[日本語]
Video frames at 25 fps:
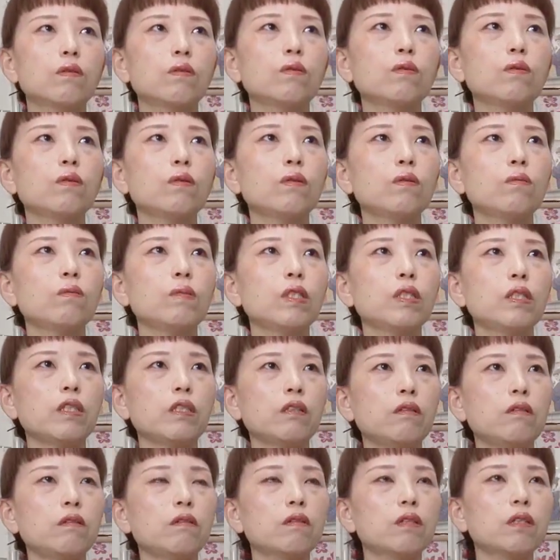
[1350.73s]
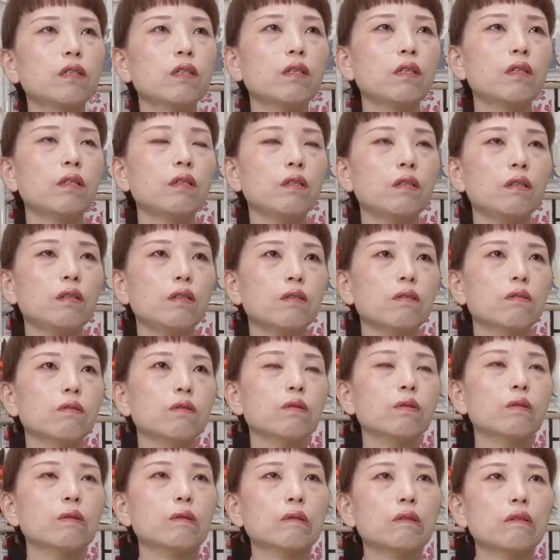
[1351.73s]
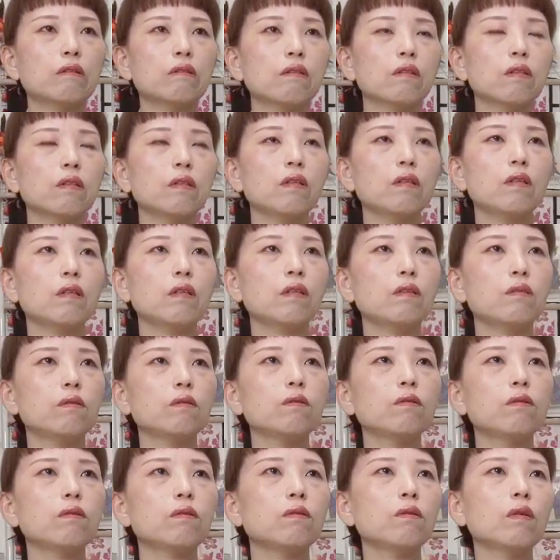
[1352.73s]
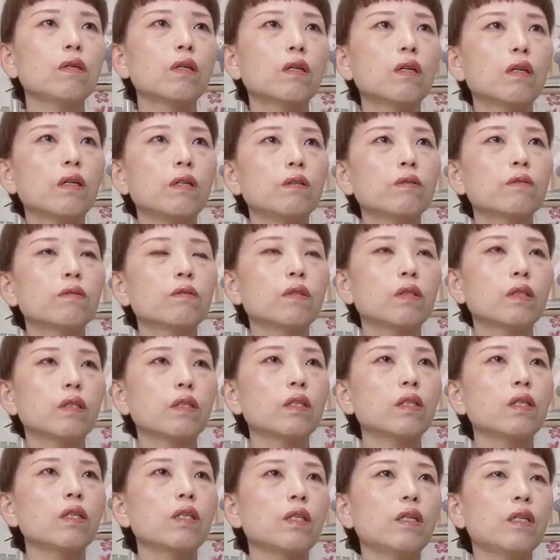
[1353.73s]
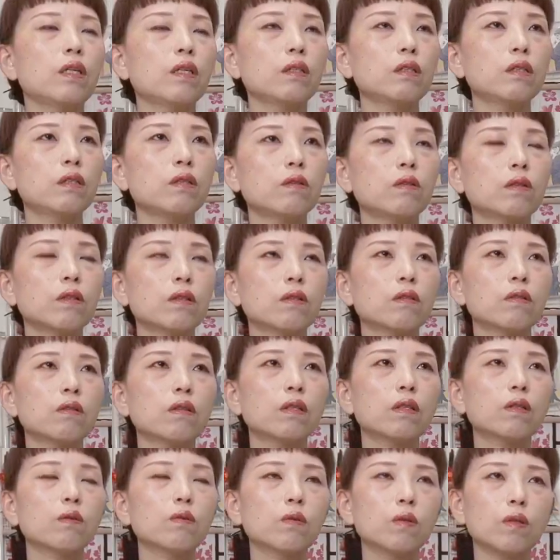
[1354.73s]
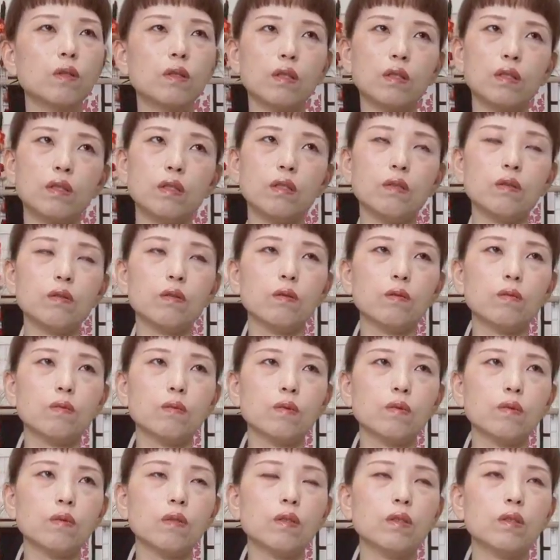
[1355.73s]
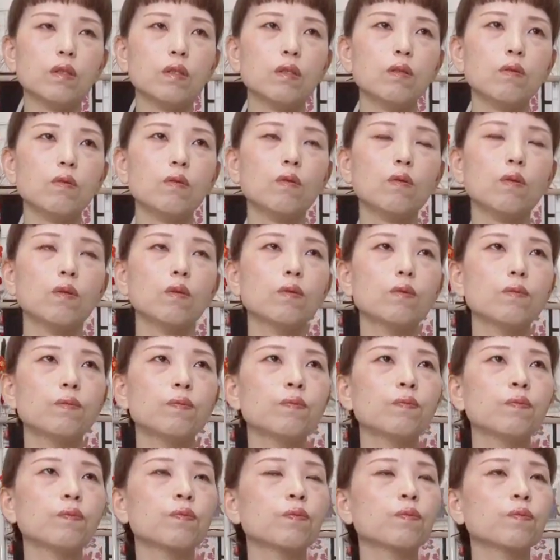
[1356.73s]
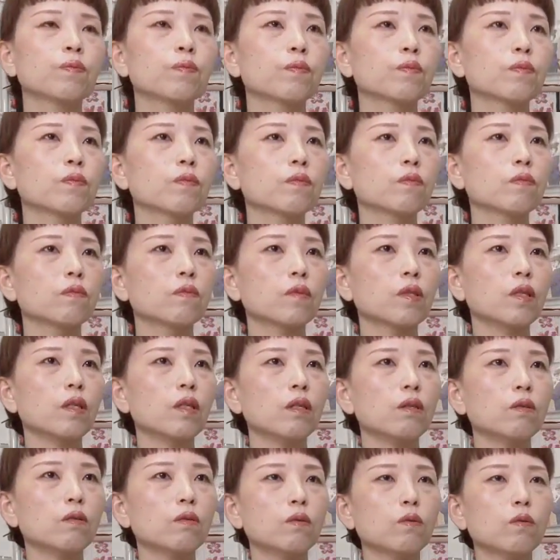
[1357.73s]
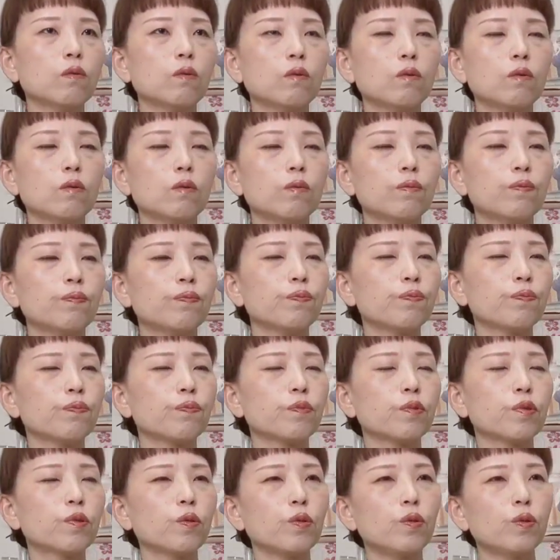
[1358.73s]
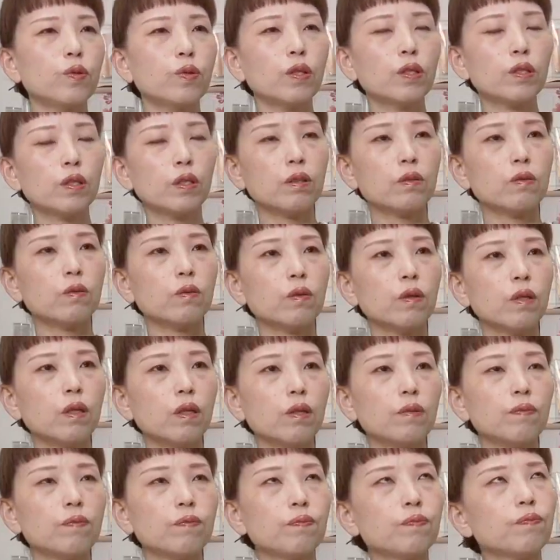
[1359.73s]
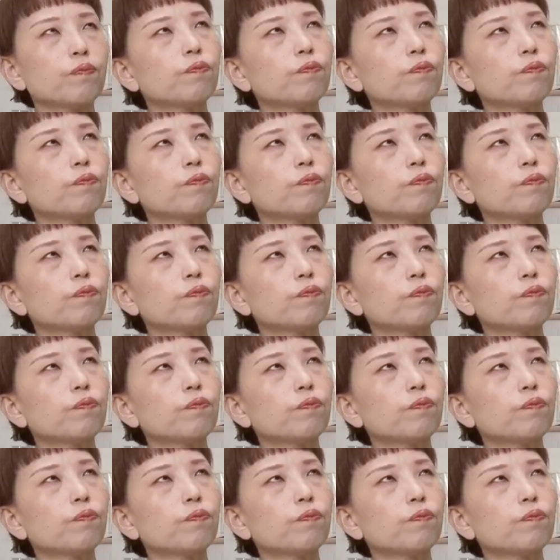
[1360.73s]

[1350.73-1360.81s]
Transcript: ウールみたいに着たいなという方でウールは痒くて着れないっていう方は結構いらっしゃると思うんですけど、うん、あのそういう方とか